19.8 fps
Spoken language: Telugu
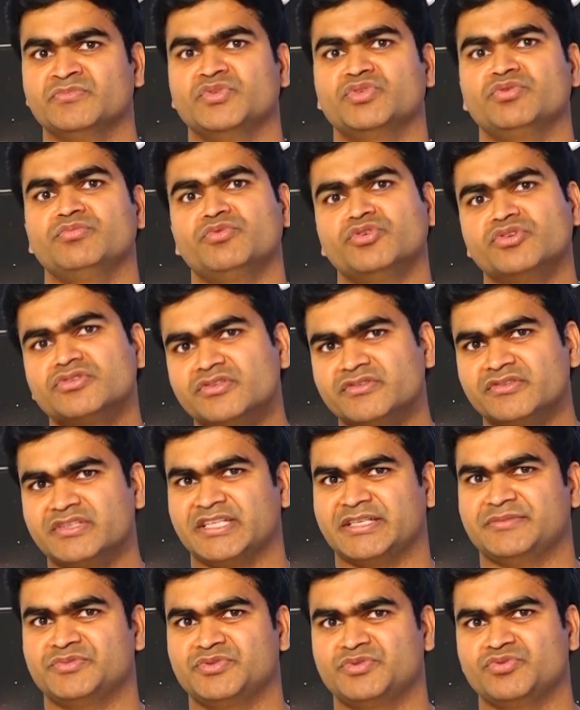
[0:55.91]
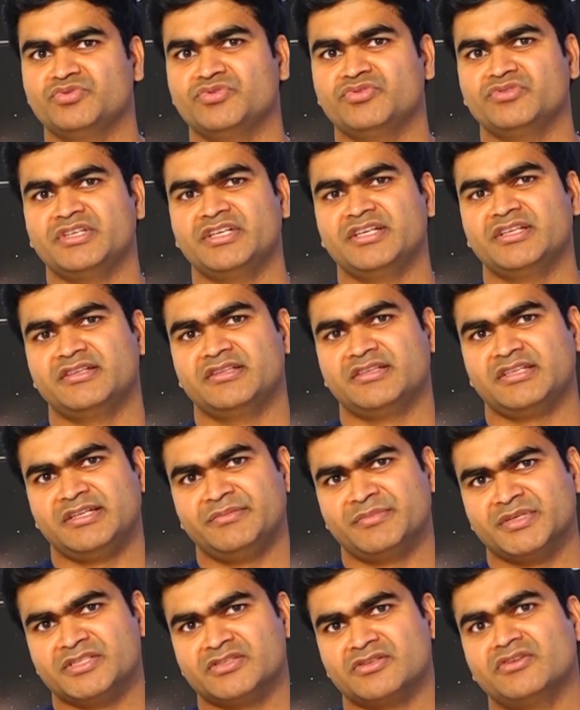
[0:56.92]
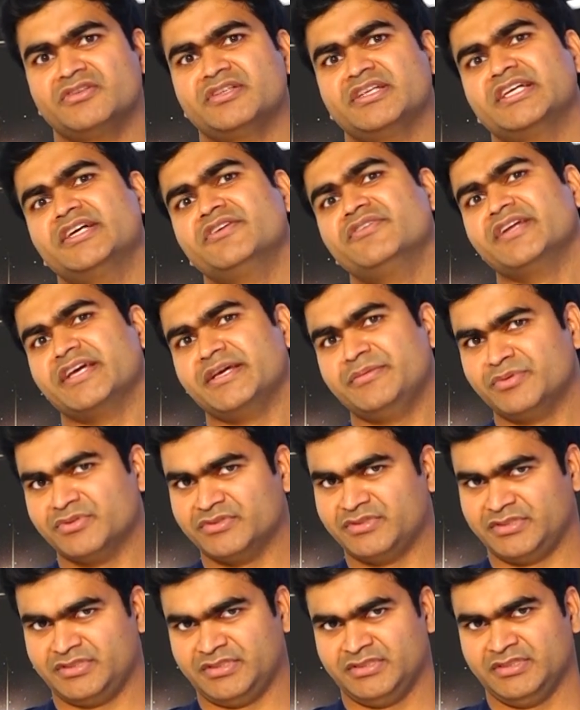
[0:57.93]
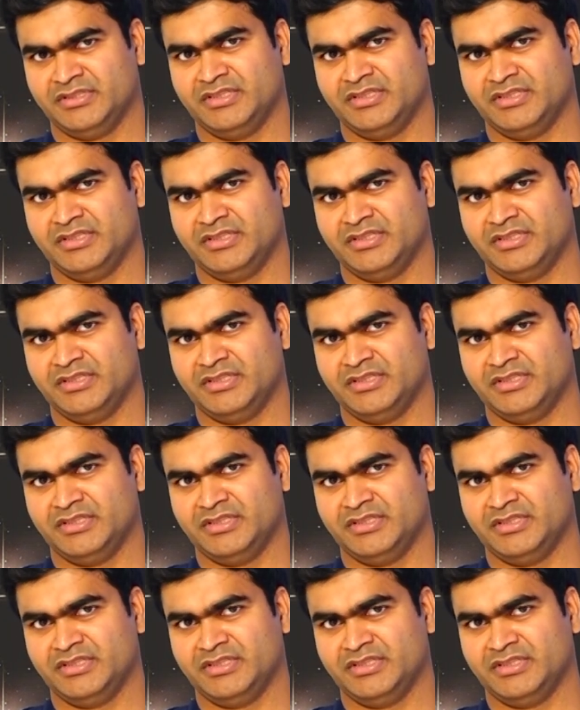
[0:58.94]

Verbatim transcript: సో మోస్ట్ ఆఫ్ ద టైమ్స్ టూ టు త్రీ త్రీ మంత్స్లో రికవరీ అయిపోతుంది